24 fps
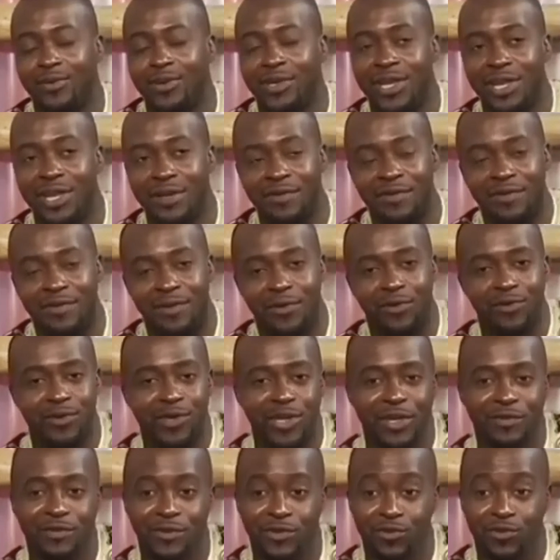le, 9, le
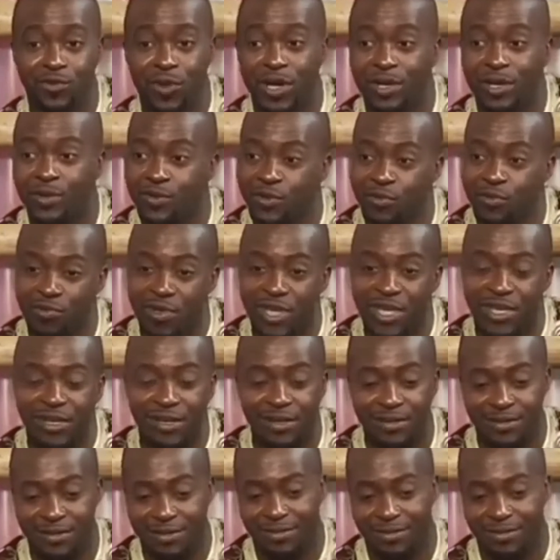9 juin 2000.